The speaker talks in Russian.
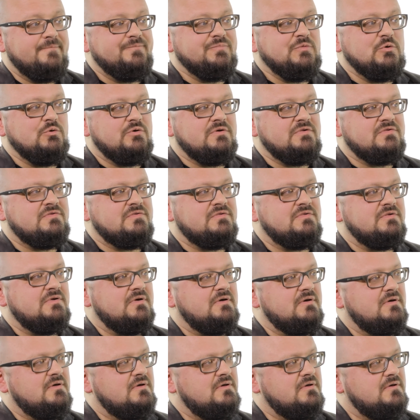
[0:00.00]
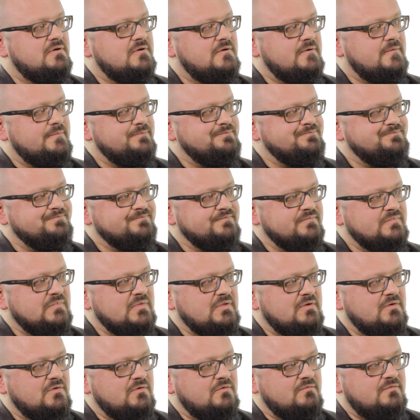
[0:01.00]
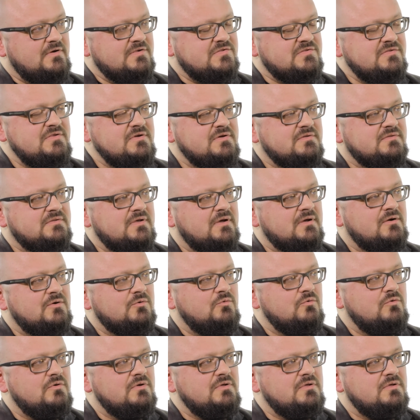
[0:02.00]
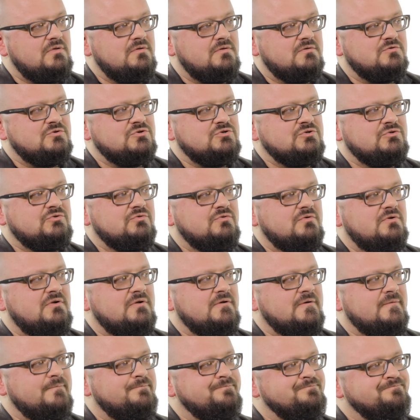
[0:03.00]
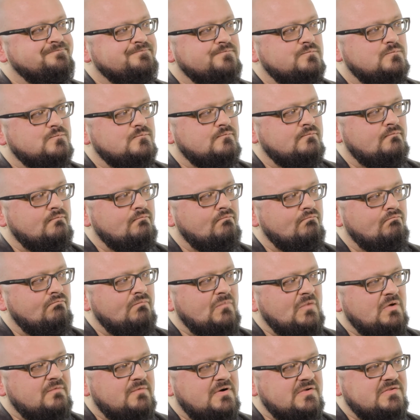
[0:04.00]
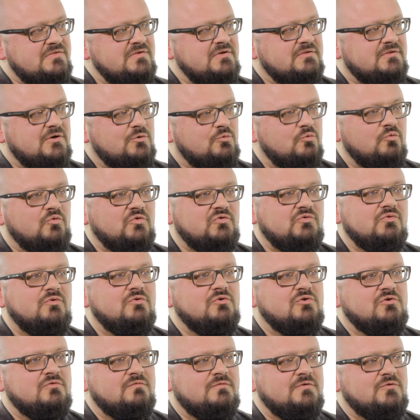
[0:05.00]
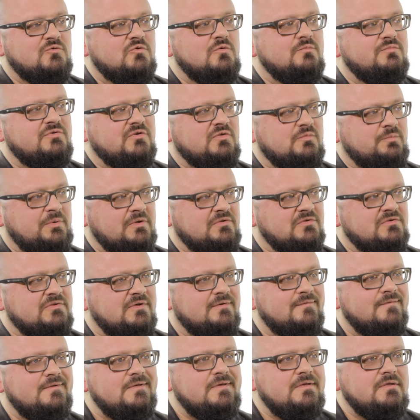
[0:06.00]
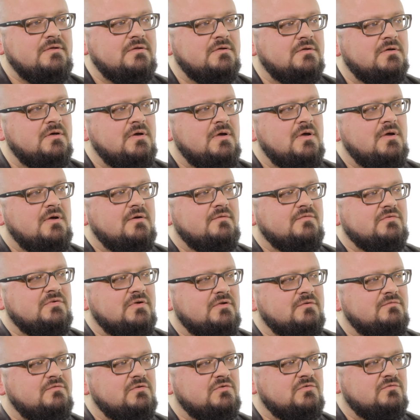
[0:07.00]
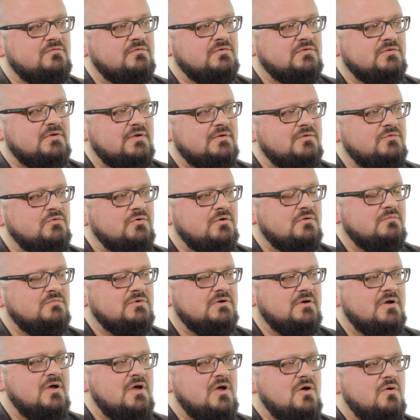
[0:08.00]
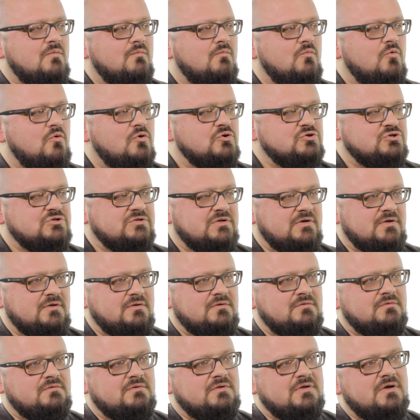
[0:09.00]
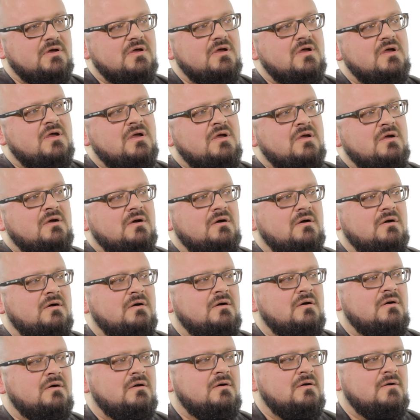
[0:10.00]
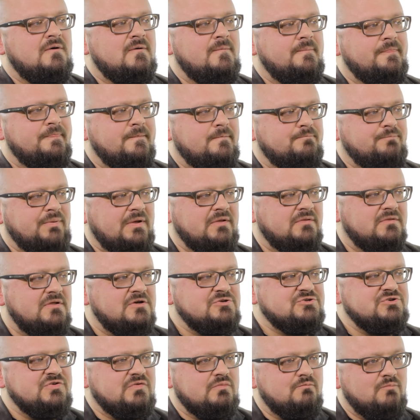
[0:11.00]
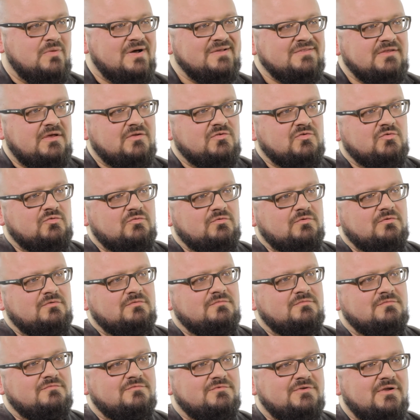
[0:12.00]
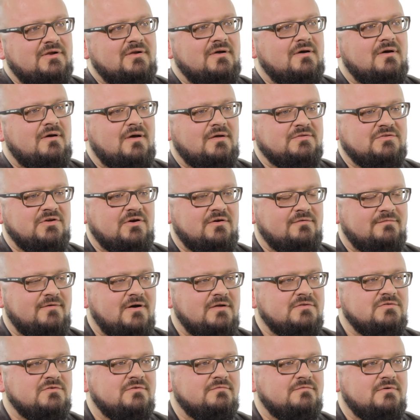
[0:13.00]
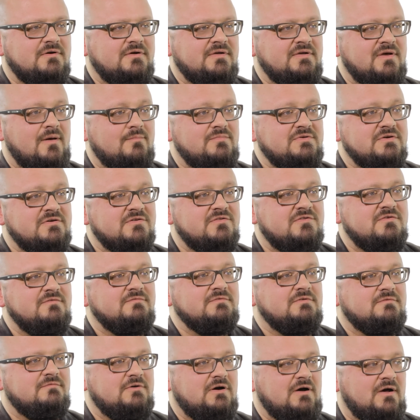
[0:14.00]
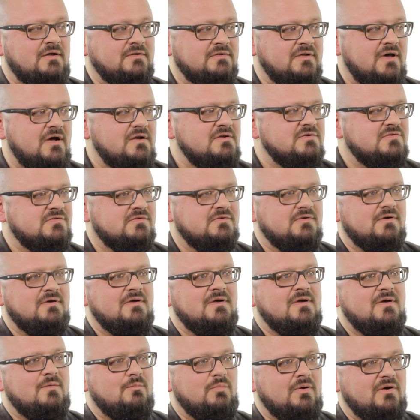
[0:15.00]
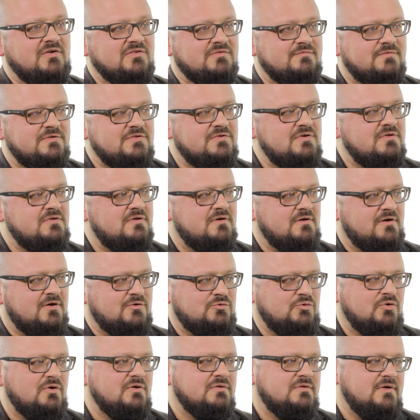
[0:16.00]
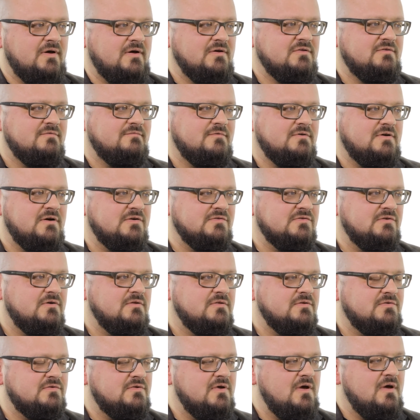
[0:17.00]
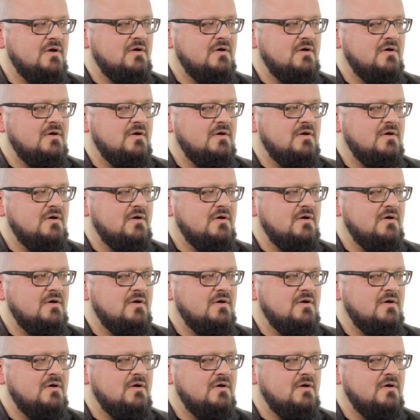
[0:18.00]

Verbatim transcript: То есть э, возник такой, что ли, возник такой устойчивый комплекс представлений, в соответствии с которыми можно да, а, предложить матрицу, для адекватного и объективного анализа произведения, которое до этого казалось